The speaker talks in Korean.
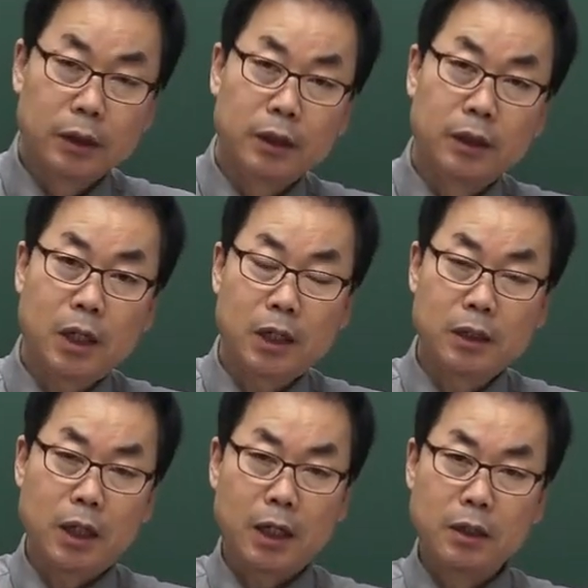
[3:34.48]
이러한
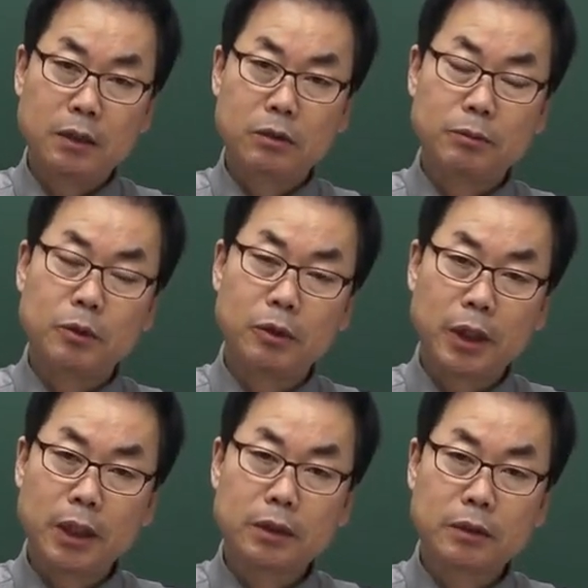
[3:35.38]
걸 알려줌으로
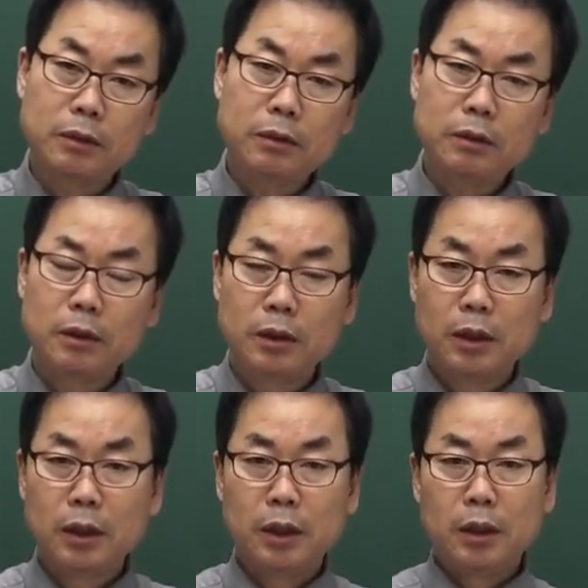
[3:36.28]
해서
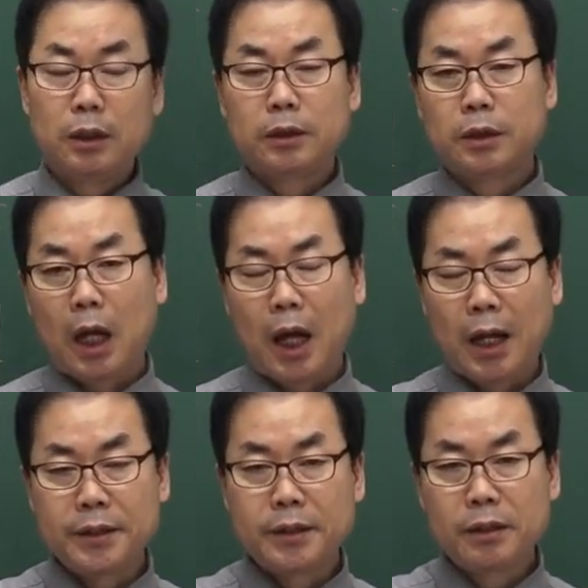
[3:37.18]

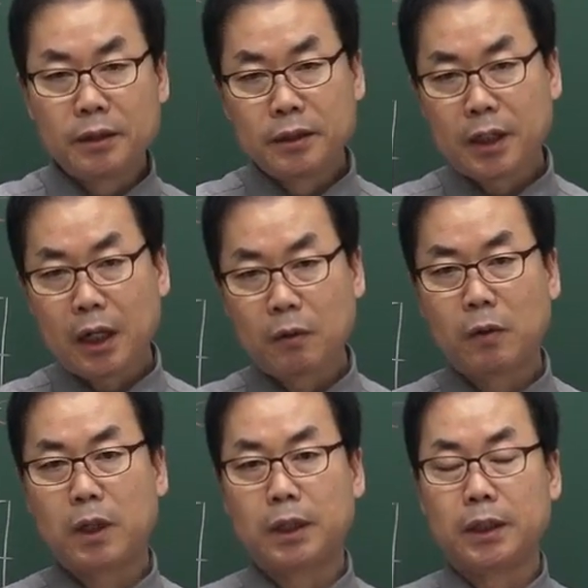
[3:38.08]

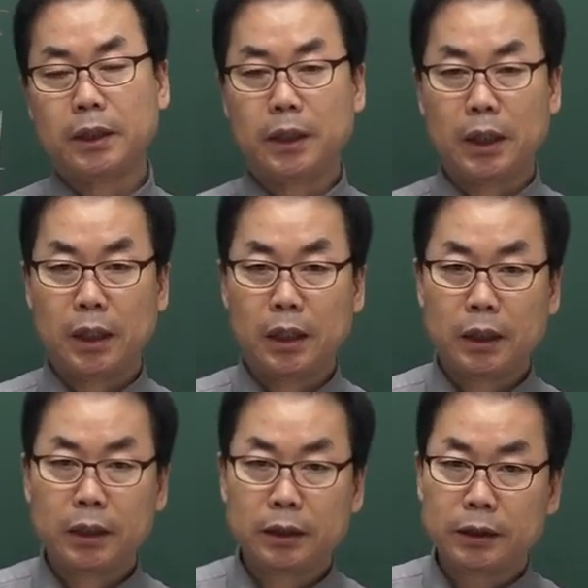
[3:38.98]
안전사고라든가
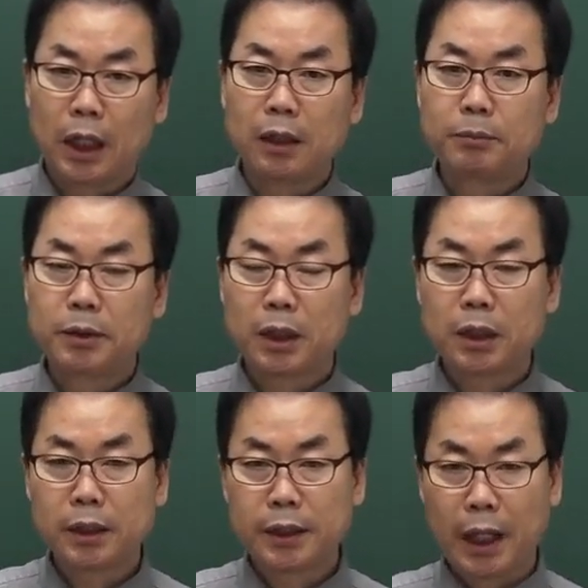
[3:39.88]

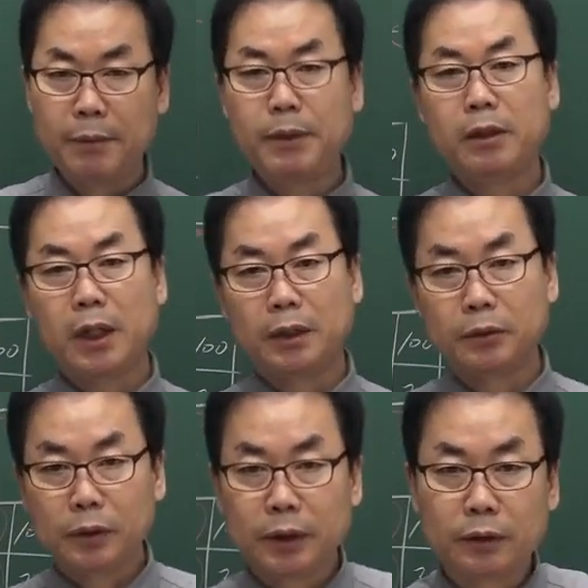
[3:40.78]
작업자가 대비를 할
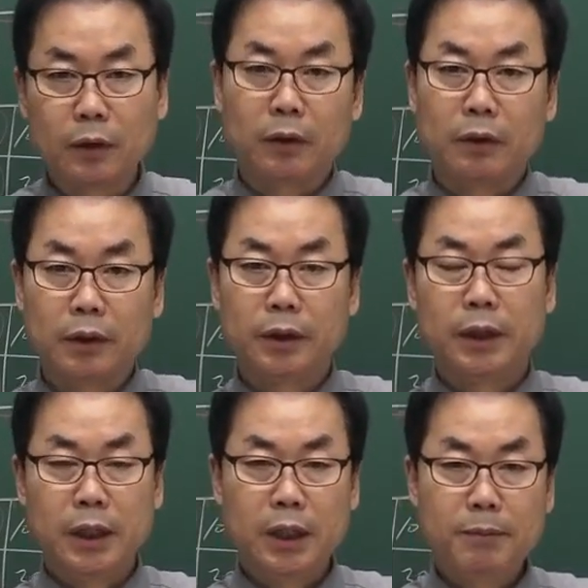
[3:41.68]
수 있죠.
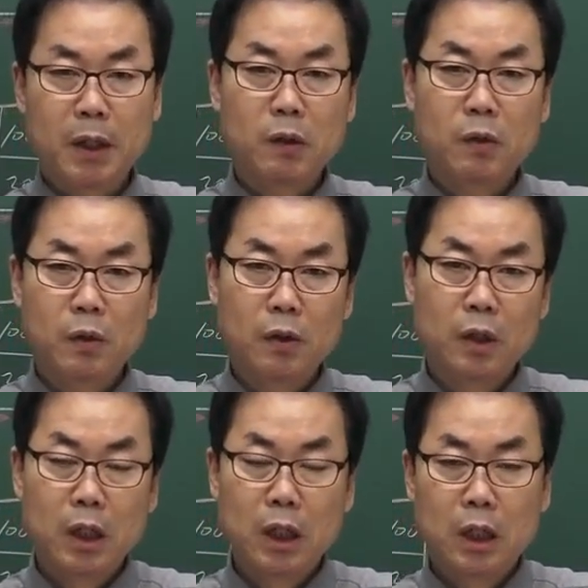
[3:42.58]
이게 바로
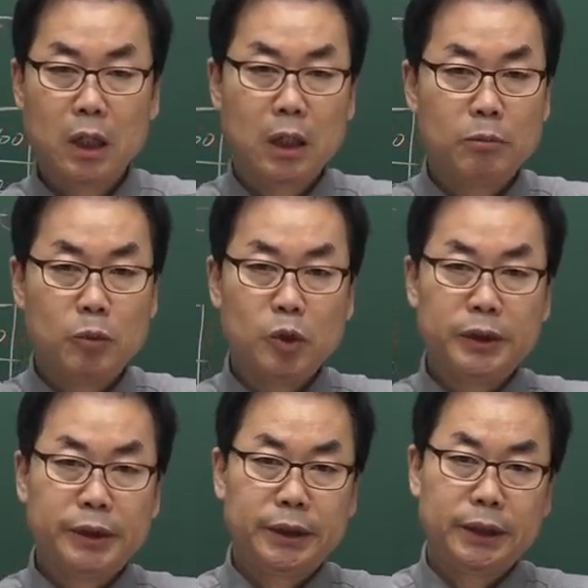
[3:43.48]

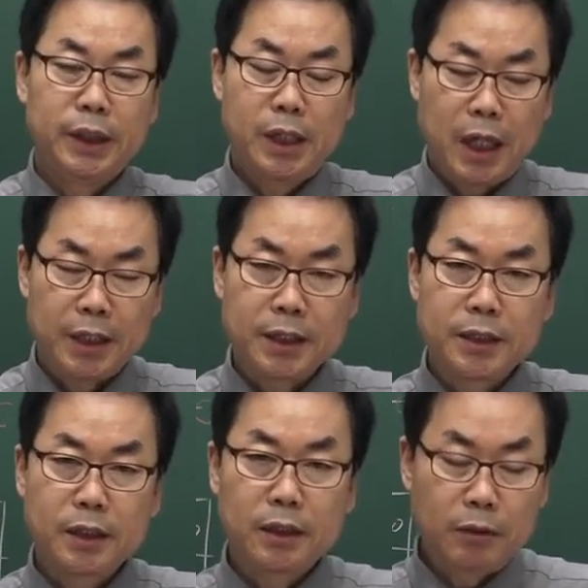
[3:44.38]
물질
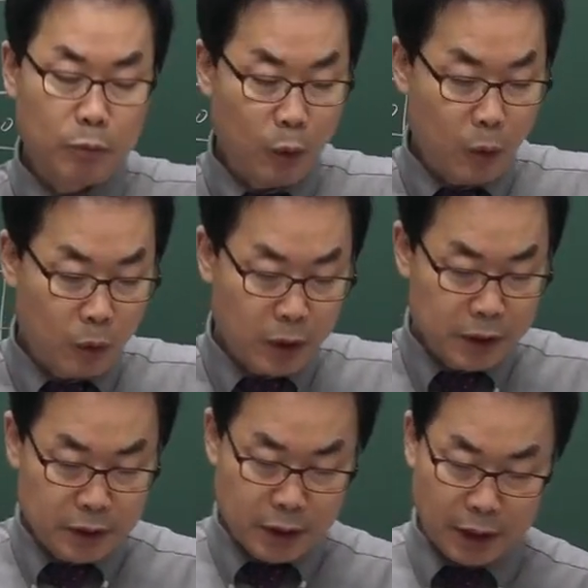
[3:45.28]
안전
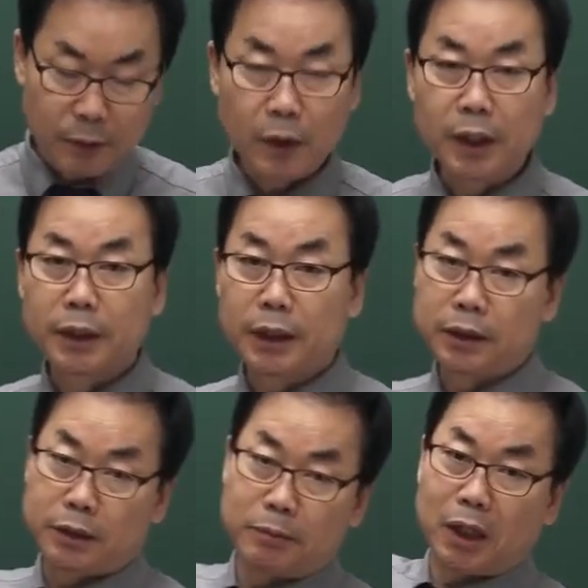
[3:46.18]
보건 자료가
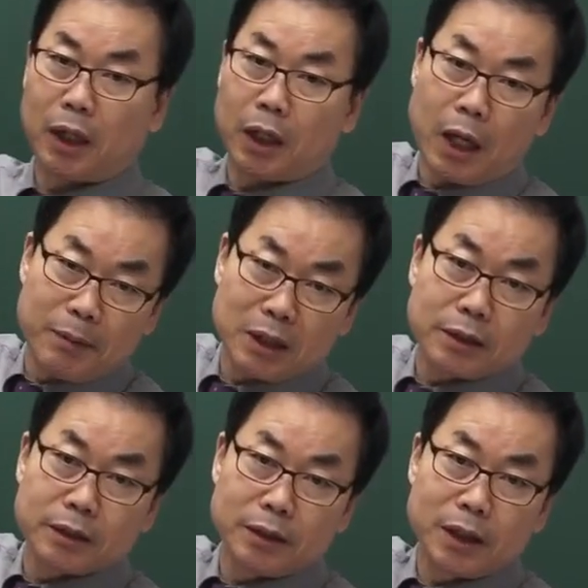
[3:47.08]
되겠습니다.
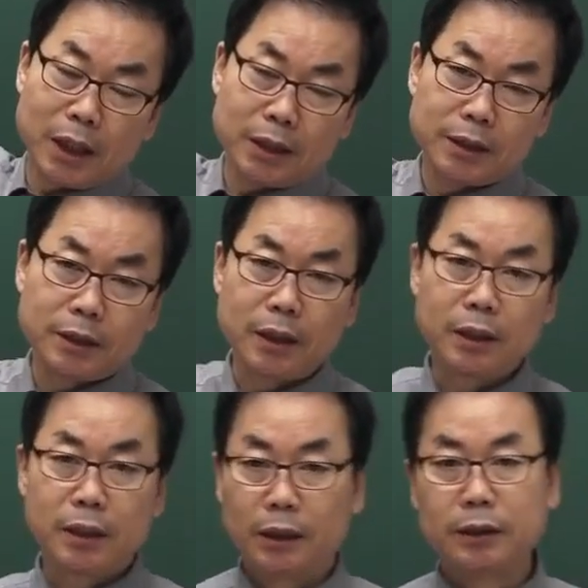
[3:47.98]

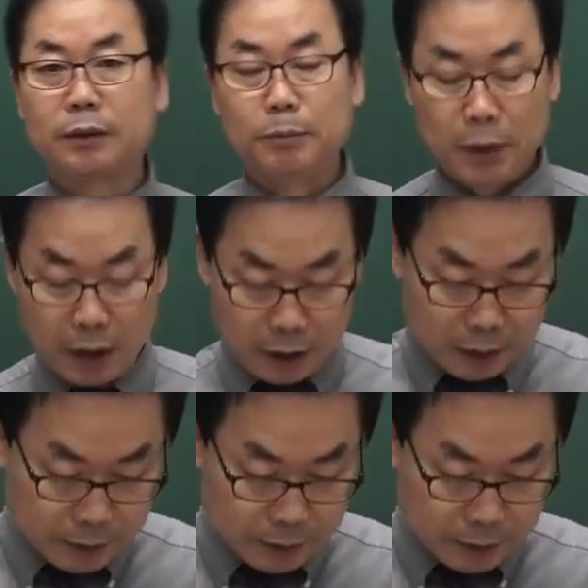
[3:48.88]
MSDS가 되겠습니다.